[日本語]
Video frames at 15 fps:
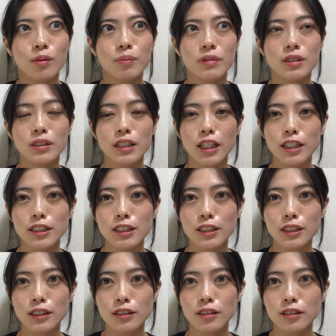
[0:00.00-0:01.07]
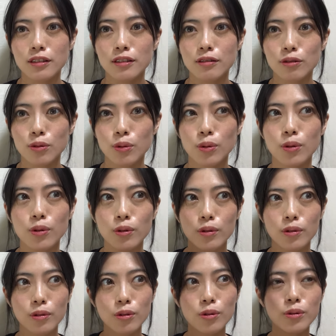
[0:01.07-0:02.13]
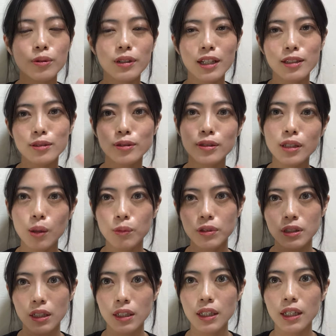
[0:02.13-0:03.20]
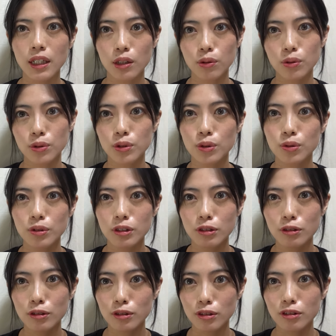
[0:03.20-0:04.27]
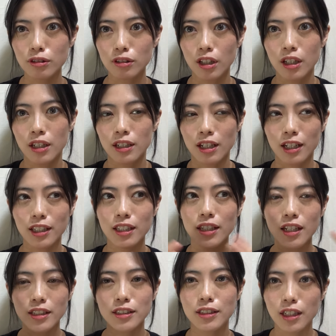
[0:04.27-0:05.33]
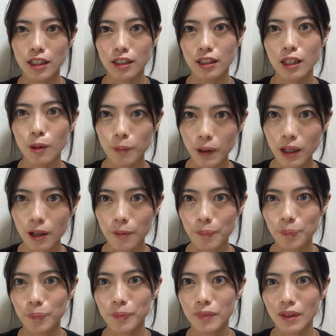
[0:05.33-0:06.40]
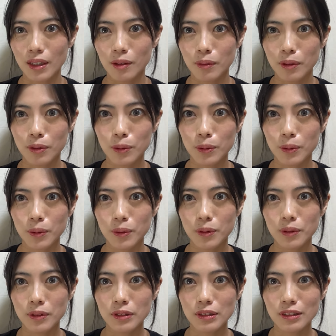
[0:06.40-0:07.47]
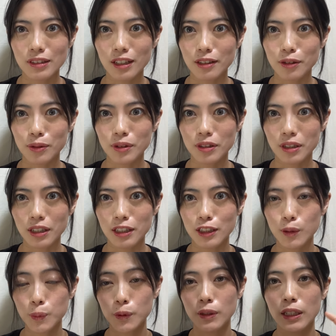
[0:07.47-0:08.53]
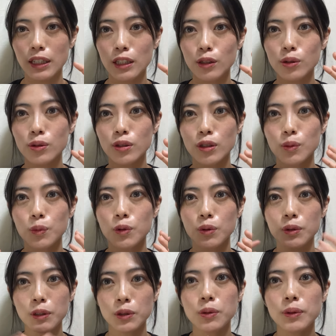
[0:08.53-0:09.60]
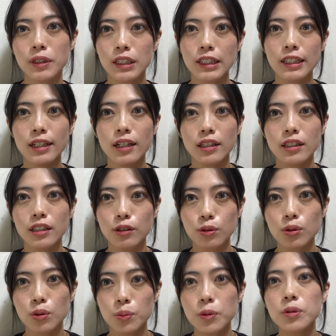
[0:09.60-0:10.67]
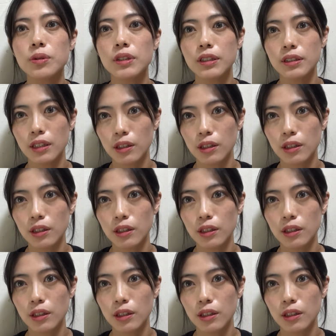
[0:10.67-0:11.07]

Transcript: スケッチ、混乱するかもしれないけど、少しずつ描き出していけば、何て言うのかな、自分が納得するものっていうのは出来上がっていくと思うんです